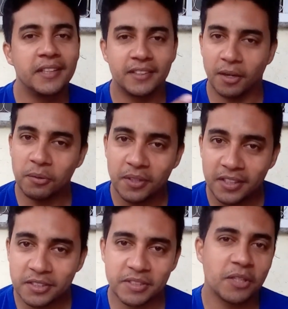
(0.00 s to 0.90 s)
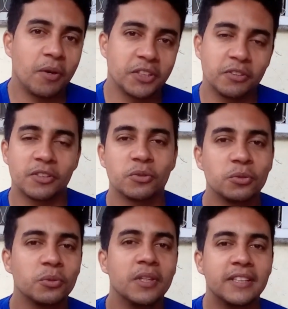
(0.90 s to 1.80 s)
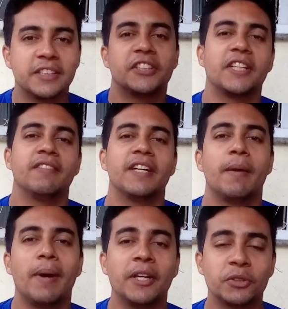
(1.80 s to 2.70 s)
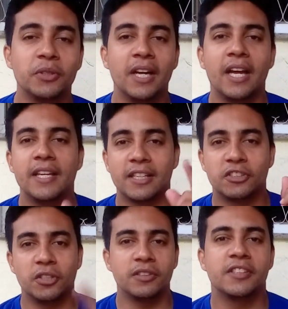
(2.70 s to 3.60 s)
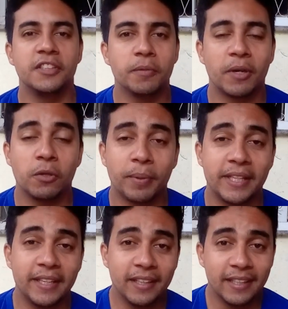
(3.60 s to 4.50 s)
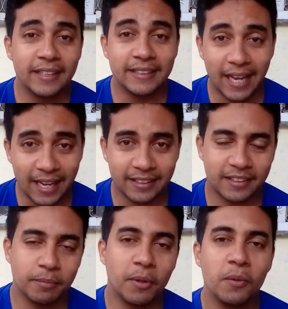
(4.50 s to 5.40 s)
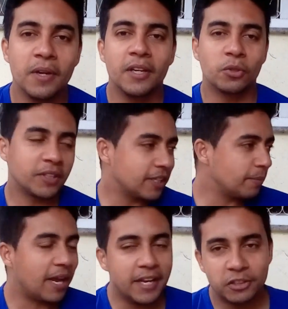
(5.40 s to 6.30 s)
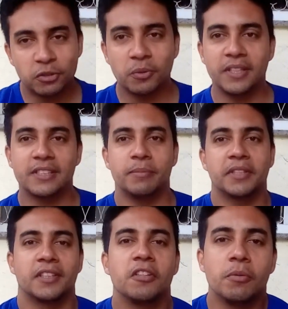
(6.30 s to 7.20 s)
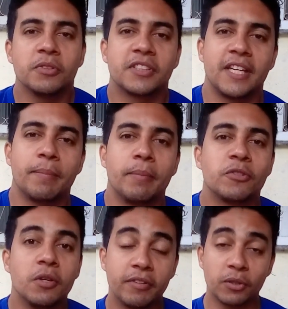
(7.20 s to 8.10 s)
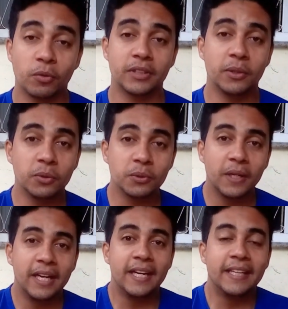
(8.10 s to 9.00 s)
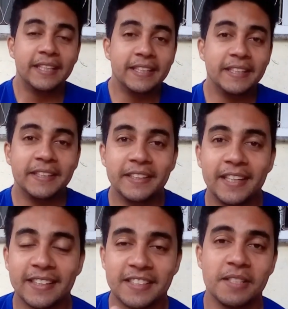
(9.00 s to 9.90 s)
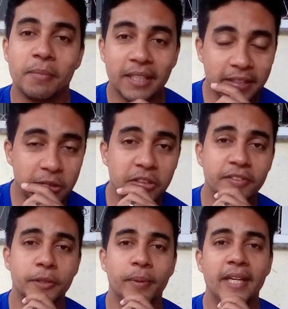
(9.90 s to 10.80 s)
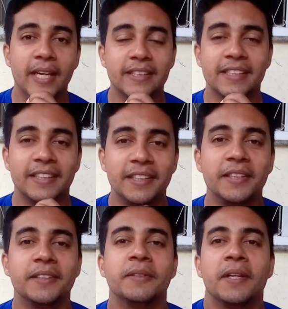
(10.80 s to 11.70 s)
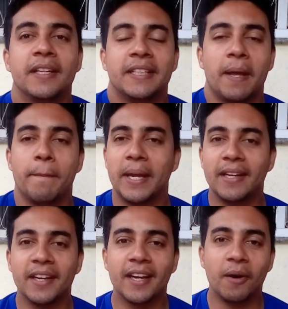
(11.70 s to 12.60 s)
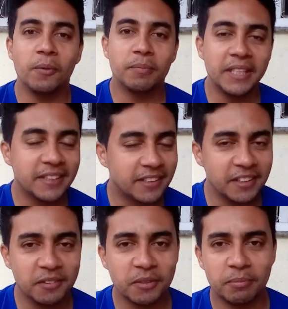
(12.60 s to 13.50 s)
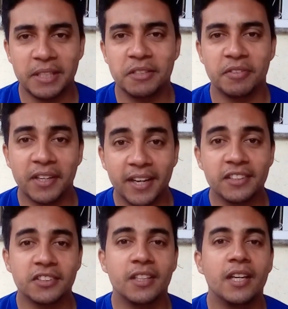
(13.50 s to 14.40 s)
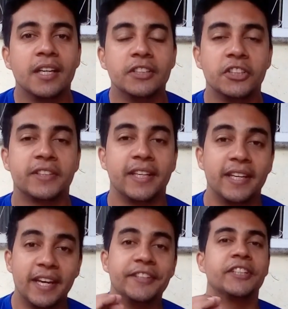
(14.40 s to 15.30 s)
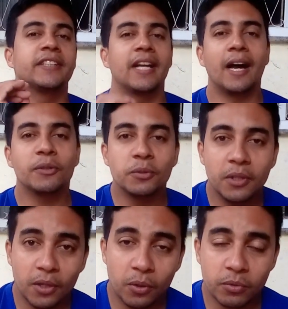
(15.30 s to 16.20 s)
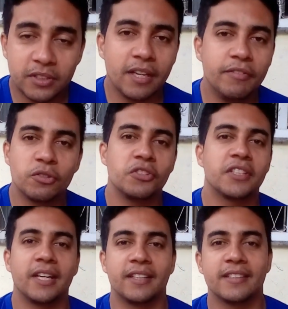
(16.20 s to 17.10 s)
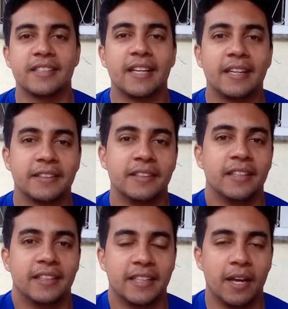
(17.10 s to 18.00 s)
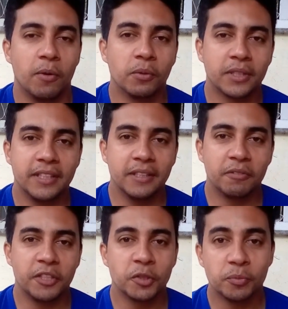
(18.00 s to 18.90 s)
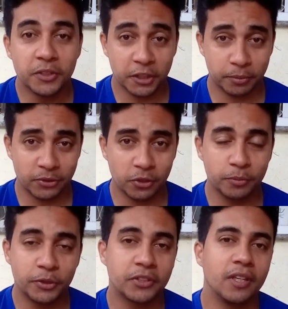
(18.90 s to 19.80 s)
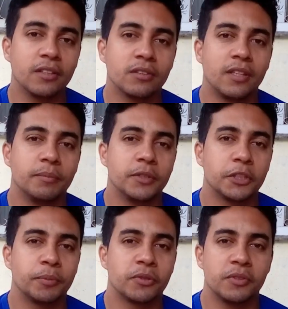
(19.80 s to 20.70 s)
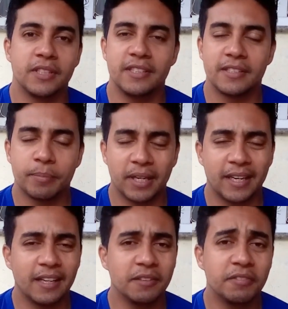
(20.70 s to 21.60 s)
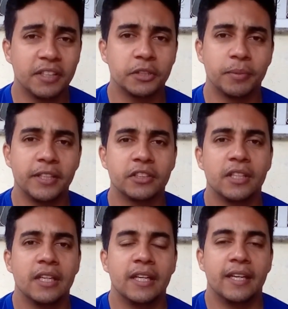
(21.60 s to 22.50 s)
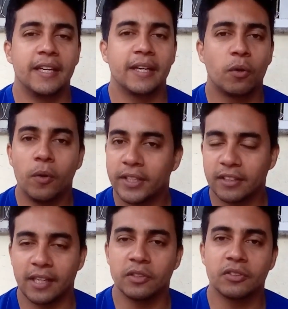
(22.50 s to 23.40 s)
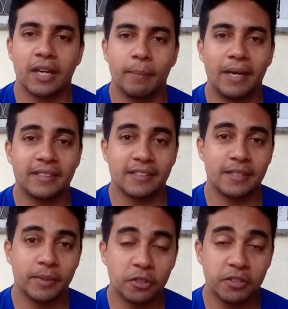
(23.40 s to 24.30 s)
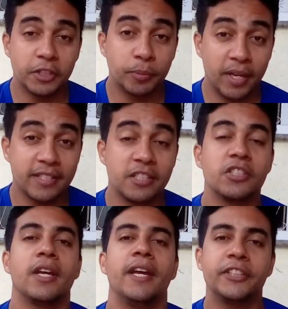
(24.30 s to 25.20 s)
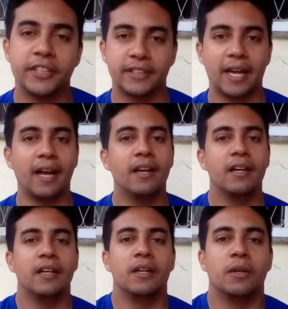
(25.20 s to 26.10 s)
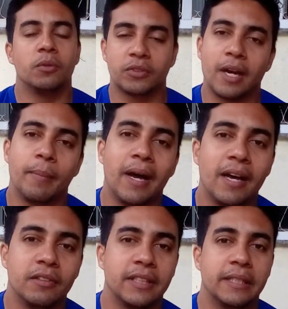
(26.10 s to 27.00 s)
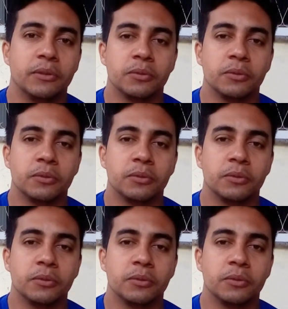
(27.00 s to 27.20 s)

Então, se você gosta do assunto, se inscreva aí abaixo e acione o sininho para não perder nada, tá bom? Estou aqui na minha rede do conhecimento aqui, como sempre, absorvendo conteúdo. E essa semana eu tive uma experiência aí né, bem legal, bem incrível, bem diferente de ter rejeitado um serviço de carteira assinada, né? O que eu vejo muitas pessoas buscando, né? Muitas pessoas aí desempregadas, infelizmente, é, correndo atrás de um trabalho. Essa semana eu tive a experiência de rejeitar um trabalho, né?